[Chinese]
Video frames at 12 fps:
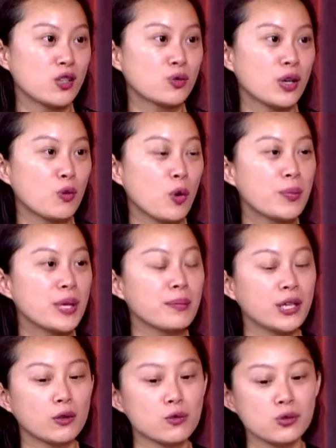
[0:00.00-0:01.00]
所以我并
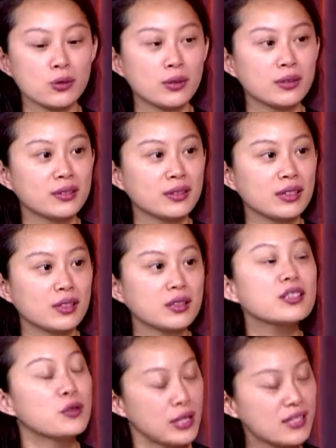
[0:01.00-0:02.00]
没有拿的是 O
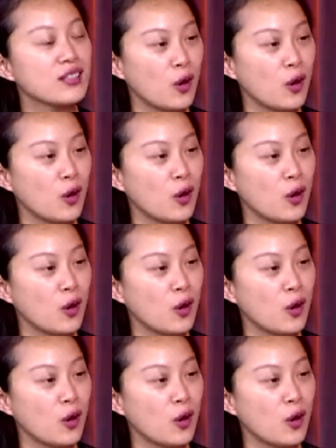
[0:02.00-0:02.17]
one，对是